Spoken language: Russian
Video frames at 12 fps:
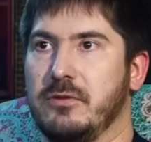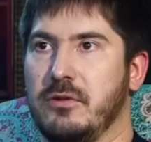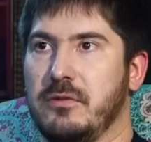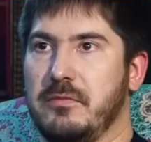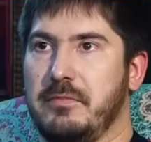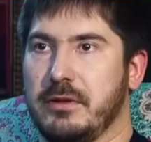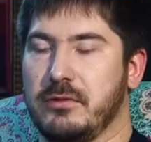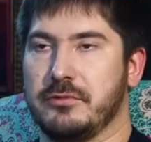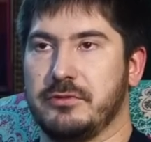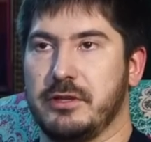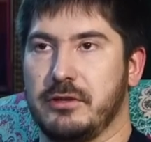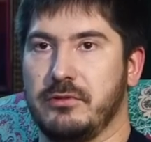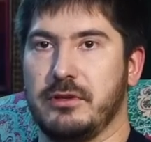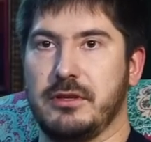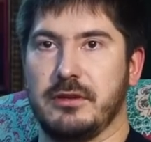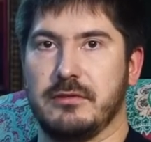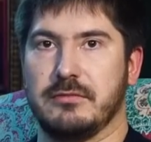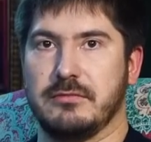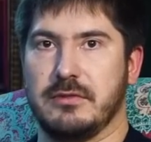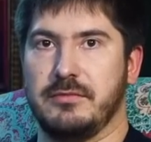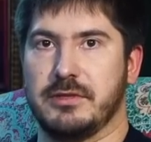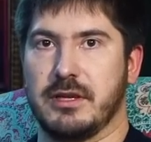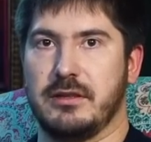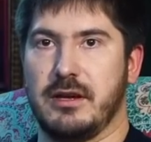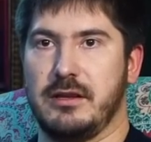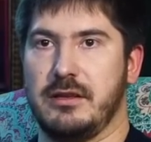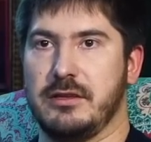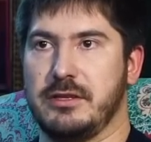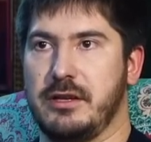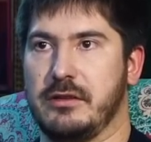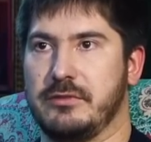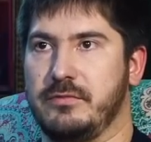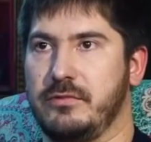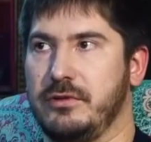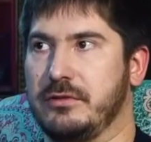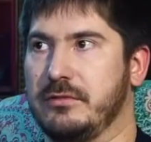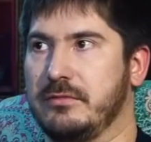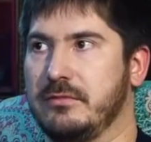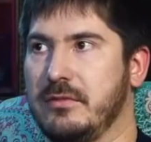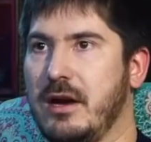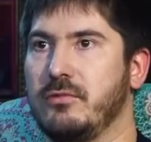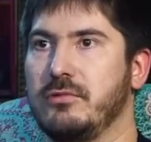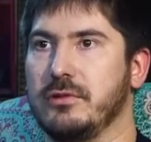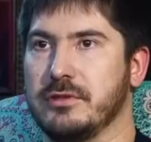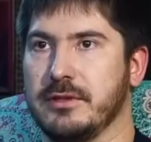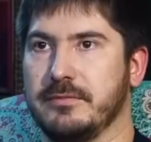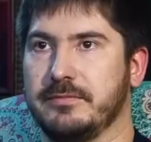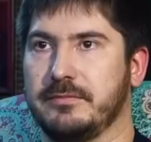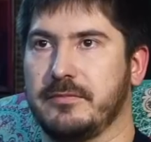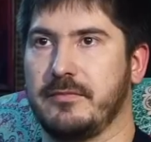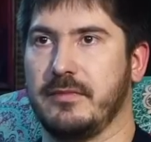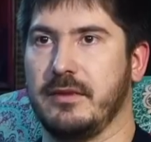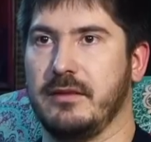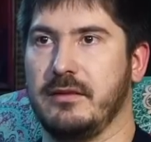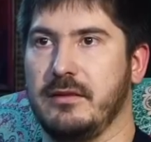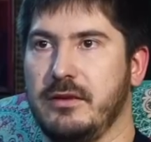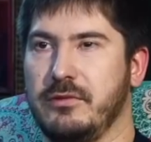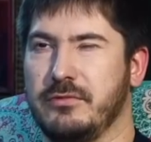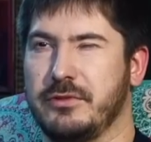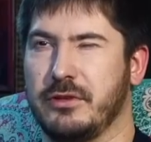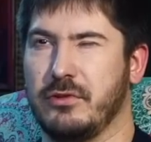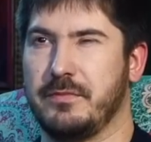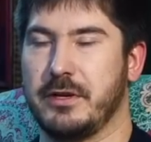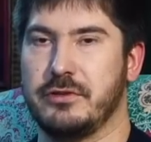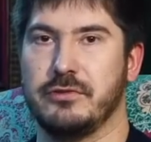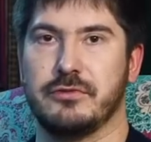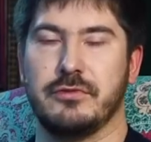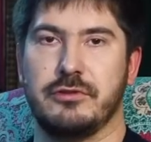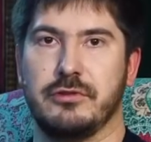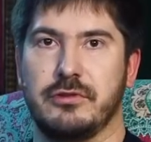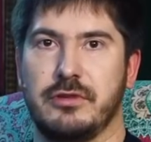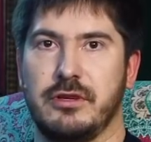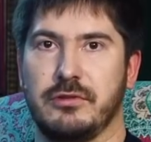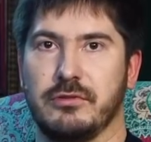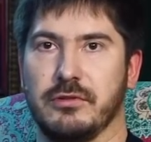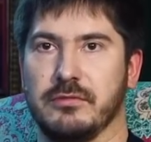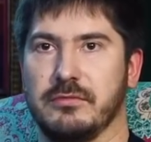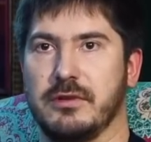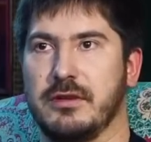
Но потом же все равно эта эмоциональная незрелость будет аукаться. Э, и он все равно почувствует что-то не то.